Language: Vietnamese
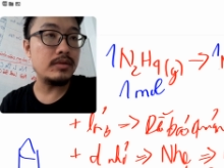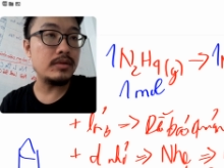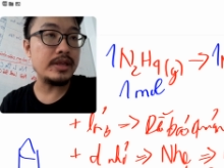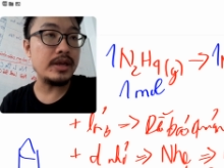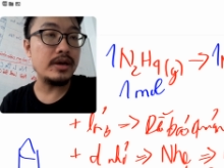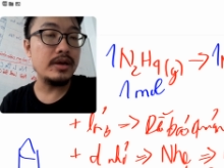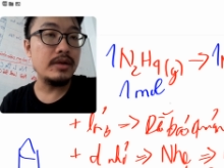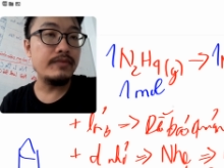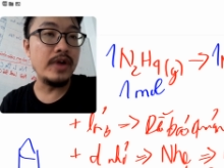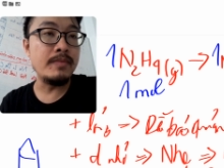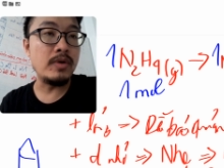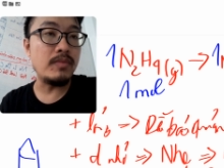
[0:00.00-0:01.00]
thấy chưa
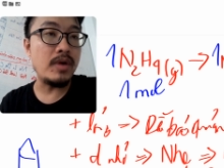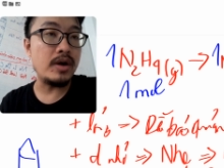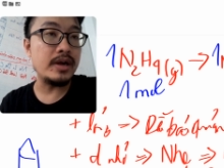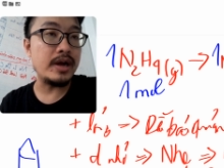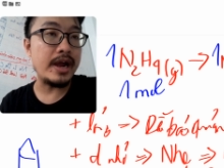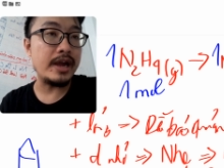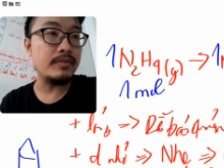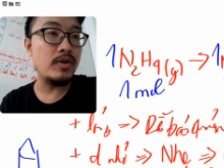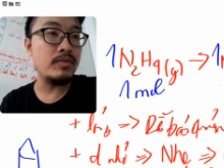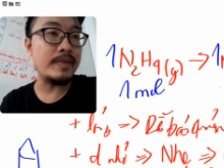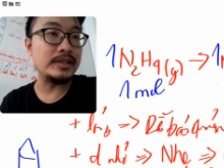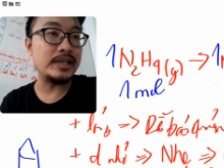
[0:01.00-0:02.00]
với một mol N2H4
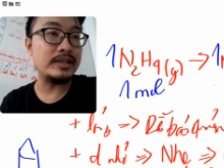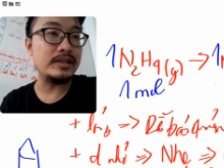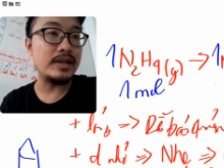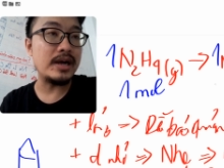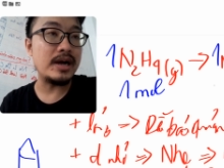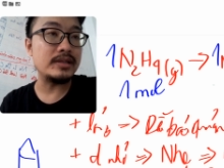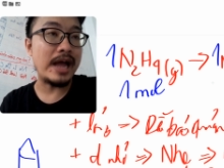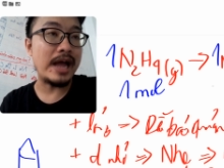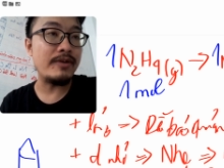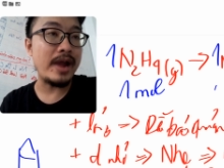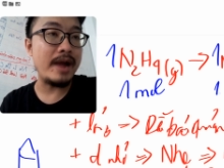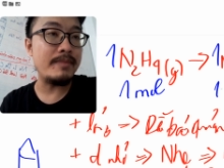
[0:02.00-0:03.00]
các bạn sẽ uh,
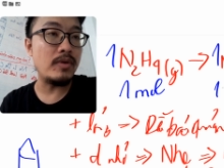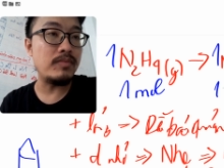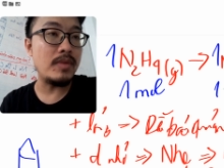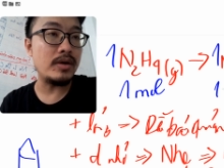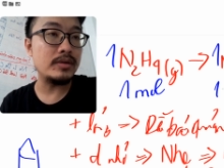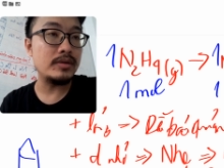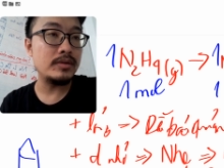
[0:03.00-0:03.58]
tạo ra một mol